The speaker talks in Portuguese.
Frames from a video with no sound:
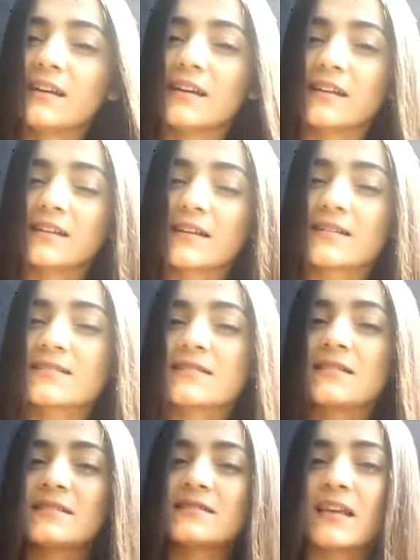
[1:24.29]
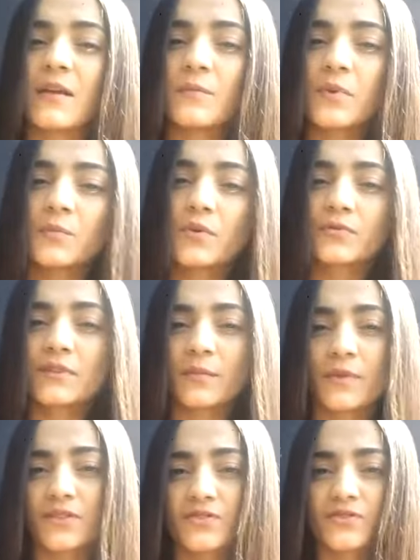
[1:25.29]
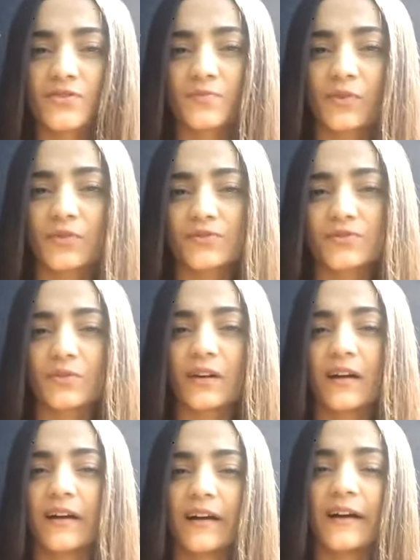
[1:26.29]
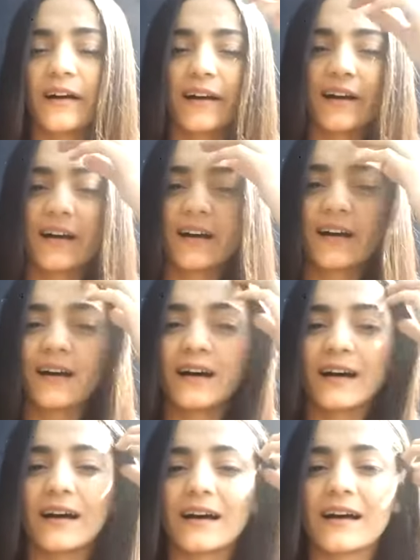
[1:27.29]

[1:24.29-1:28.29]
ele está assim sempre prontamente disposto a,